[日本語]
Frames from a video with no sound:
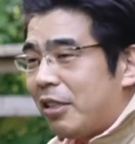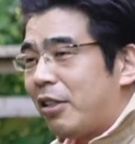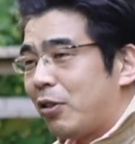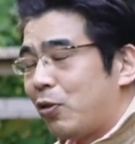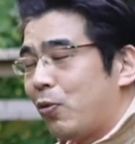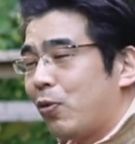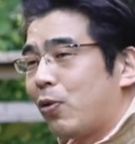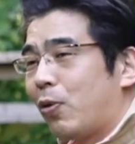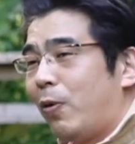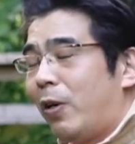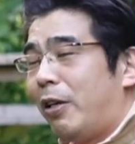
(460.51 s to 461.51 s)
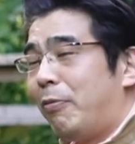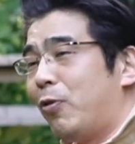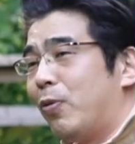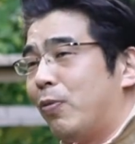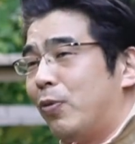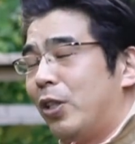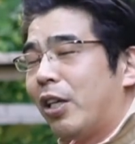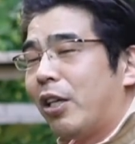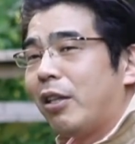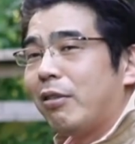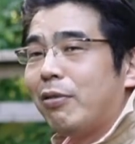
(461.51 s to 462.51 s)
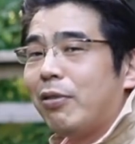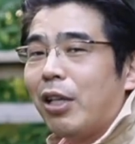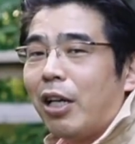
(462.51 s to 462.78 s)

じゃあちょっとそれはもう無理かなっていうふうに